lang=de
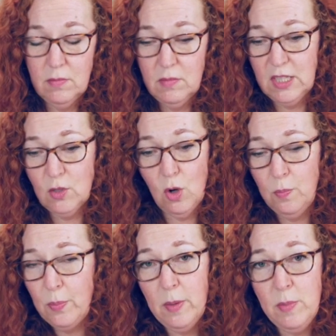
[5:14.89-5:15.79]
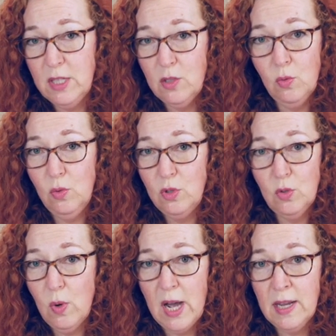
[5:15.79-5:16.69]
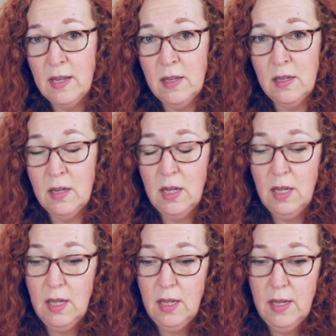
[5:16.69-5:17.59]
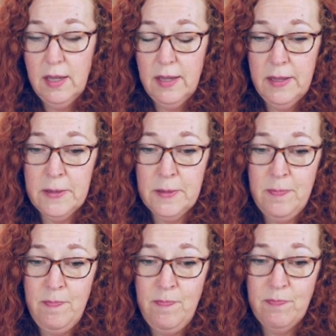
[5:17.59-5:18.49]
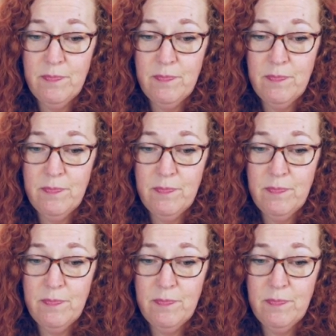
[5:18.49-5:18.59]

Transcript: das kommt bei mir so und so an. Ähm,